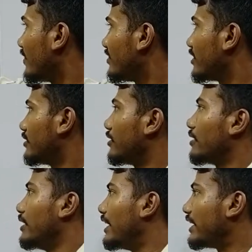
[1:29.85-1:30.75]
के अंदर
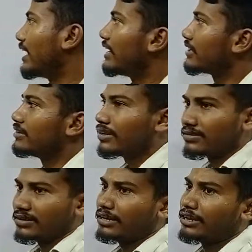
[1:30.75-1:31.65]
89 के अंदर
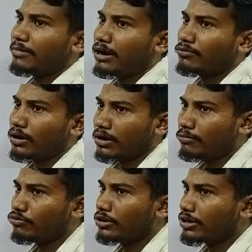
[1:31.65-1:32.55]
इसका निर्माण हुआ कब
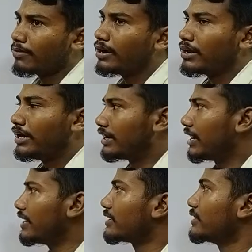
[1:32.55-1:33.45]
हुआ निर्माण
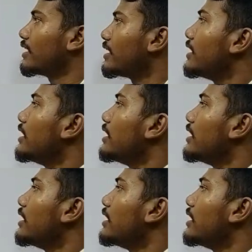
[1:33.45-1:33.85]
89 के अंदर